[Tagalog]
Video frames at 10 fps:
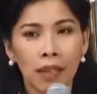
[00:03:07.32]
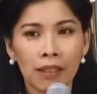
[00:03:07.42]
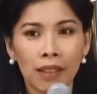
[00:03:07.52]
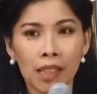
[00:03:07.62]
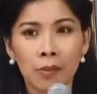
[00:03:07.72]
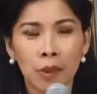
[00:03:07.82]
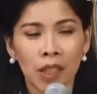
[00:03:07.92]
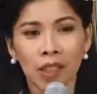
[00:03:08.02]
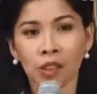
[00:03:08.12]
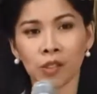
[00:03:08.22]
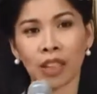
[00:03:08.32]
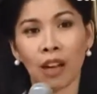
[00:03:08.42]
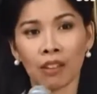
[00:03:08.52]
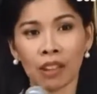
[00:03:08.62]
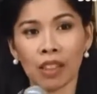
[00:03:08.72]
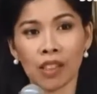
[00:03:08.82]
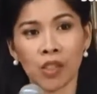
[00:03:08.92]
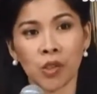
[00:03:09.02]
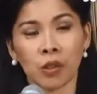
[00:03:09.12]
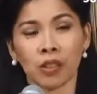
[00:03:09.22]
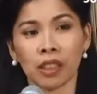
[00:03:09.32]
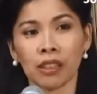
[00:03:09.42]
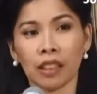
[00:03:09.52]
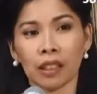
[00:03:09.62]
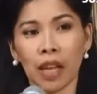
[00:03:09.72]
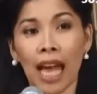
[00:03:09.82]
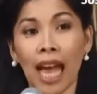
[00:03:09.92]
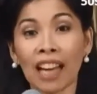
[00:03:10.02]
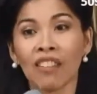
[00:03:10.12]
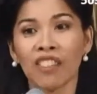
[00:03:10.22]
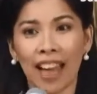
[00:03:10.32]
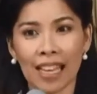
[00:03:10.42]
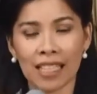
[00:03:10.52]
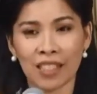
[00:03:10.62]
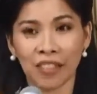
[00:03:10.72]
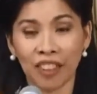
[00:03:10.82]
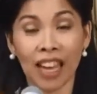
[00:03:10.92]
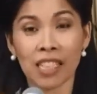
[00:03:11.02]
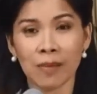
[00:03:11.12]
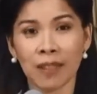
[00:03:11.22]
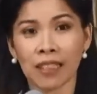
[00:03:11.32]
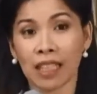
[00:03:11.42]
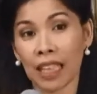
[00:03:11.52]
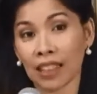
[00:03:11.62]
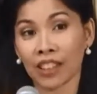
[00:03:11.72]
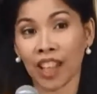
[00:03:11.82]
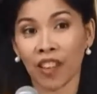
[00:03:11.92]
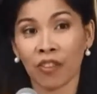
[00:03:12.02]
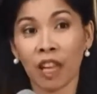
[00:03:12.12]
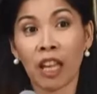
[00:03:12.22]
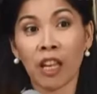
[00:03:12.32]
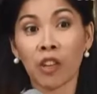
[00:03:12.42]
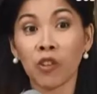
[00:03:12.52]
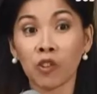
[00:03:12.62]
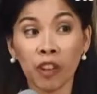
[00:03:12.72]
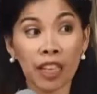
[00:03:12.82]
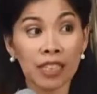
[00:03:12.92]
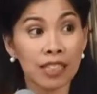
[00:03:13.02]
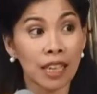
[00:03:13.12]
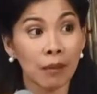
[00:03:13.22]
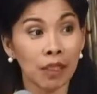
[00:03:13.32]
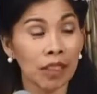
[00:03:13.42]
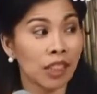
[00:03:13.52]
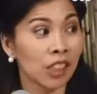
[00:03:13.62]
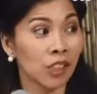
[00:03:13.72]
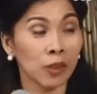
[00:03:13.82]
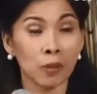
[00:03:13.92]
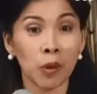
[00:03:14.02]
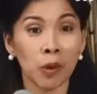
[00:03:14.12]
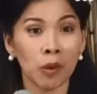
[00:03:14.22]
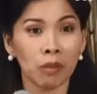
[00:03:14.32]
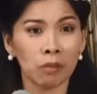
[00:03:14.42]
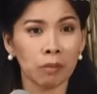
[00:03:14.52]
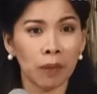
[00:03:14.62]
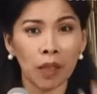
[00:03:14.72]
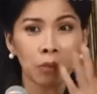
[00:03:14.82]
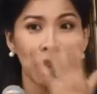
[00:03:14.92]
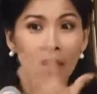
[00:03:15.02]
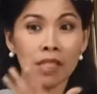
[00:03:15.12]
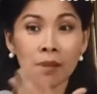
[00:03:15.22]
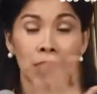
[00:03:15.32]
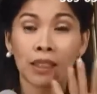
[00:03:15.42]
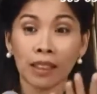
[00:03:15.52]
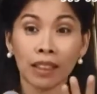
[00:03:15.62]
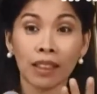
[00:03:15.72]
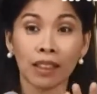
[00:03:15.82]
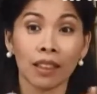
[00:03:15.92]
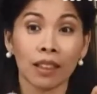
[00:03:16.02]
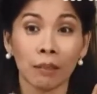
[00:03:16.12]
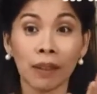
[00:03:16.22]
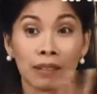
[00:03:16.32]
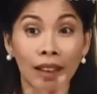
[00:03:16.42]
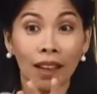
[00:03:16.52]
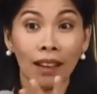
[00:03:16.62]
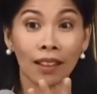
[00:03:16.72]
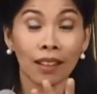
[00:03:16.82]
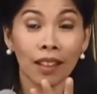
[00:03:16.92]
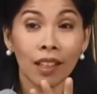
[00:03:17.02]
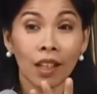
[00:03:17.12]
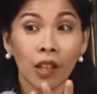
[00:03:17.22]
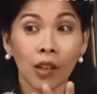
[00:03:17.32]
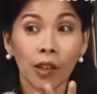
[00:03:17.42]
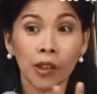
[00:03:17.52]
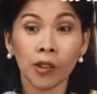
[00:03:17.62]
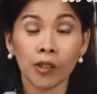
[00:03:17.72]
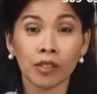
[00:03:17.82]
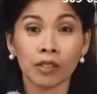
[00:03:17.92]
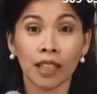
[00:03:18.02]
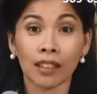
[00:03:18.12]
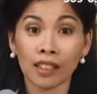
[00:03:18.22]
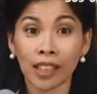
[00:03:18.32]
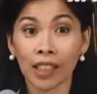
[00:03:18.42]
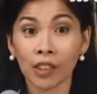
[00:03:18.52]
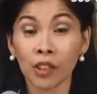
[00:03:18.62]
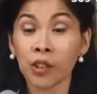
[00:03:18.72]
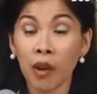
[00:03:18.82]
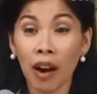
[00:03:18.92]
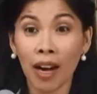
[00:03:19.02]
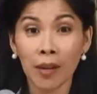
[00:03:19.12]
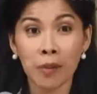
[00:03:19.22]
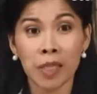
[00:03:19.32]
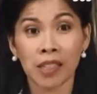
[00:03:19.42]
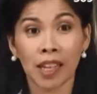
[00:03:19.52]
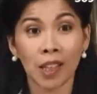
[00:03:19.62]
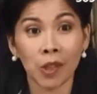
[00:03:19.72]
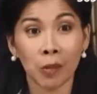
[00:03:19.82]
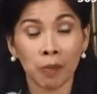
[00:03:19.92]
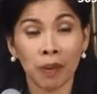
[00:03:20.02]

ma-address mo agad yung taong nagka-stroke. Ang tinatawag, act fast. Fast means letter F. Yung face niya, madedetermine mo kung meron bang asymmetry, hindi na pantay. O yung letter E, doon, yung arms, try nyo